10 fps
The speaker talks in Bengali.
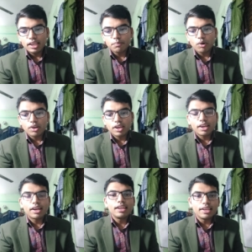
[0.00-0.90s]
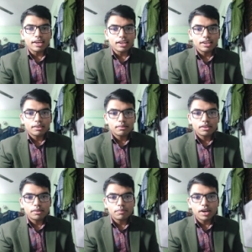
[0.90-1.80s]
এরপরে ক্লিনিক্যাল
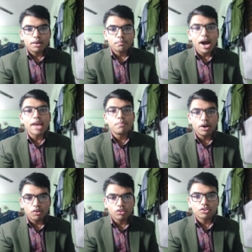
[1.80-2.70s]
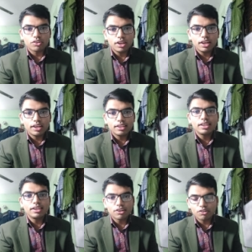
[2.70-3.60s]
বা ভাইবা অংশ হ্যাঁ এই
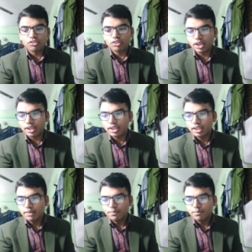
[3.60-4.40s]
তিনটা অংশ থাকে